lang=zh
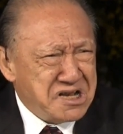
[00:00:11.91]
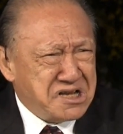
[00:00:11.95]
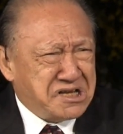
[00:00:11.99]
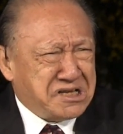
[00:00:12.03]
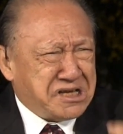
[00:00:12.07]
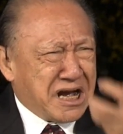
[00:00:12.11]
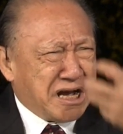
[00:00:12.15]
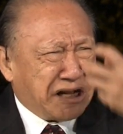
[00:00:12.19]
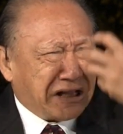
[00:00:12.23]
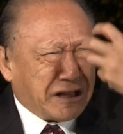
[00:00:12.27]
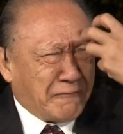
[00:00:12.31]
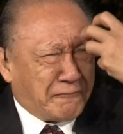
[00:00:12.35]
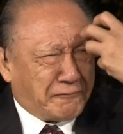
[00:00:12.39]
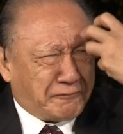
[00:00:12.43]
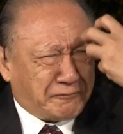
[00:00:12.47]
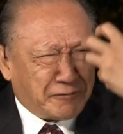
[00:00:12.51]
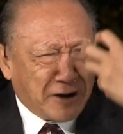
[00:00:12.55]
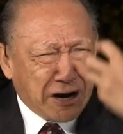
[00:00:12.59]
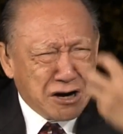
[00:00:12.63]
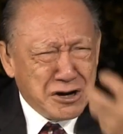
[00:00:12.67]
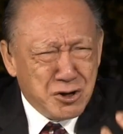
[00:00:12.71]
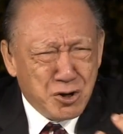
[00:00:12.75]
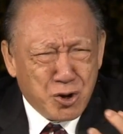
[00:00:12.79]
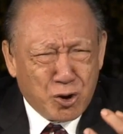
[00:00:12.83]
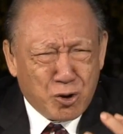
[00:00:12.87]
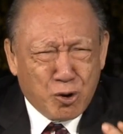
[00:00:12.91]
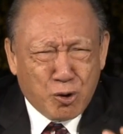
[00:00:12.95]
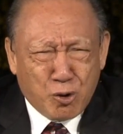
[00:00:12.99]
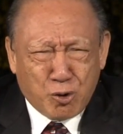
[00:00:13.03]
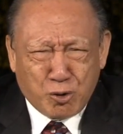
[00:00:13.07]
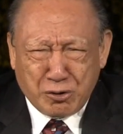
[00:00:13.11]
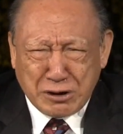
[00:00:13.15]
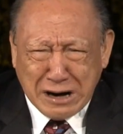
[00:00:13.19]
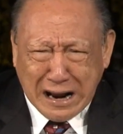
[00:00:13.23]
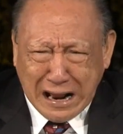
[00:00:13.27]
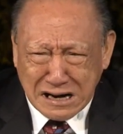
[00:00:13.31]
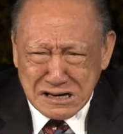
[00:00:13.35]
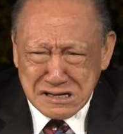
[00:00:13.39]
洁的愤怒
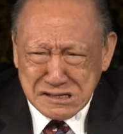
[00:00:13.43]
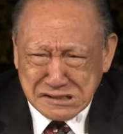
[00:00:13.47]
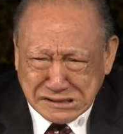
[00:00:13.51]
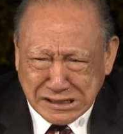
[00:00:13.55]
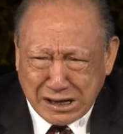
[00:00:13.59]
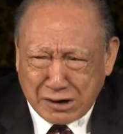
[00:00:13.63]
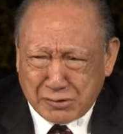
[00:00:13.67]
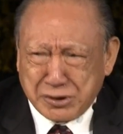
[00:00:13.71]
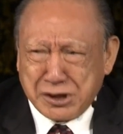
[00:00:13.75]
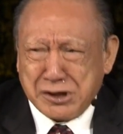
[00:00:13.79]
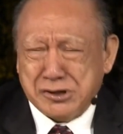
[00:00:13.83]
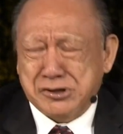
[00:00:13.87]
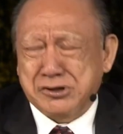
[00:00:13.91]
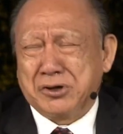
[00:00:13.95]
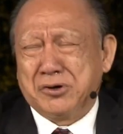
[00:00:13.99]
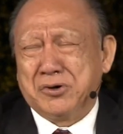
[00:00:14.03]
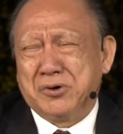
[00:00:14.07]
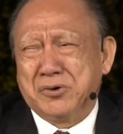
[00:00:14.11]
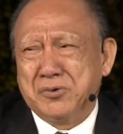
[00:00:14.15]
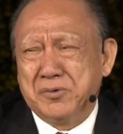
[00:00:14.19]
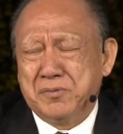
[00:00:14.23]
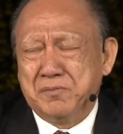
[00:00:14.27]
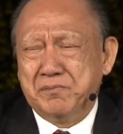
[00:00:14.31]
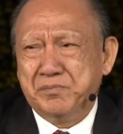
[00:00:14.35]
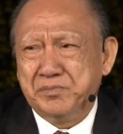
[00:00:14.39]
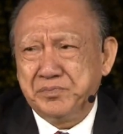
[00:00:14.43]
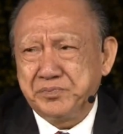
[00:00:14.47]
燃烧的时候，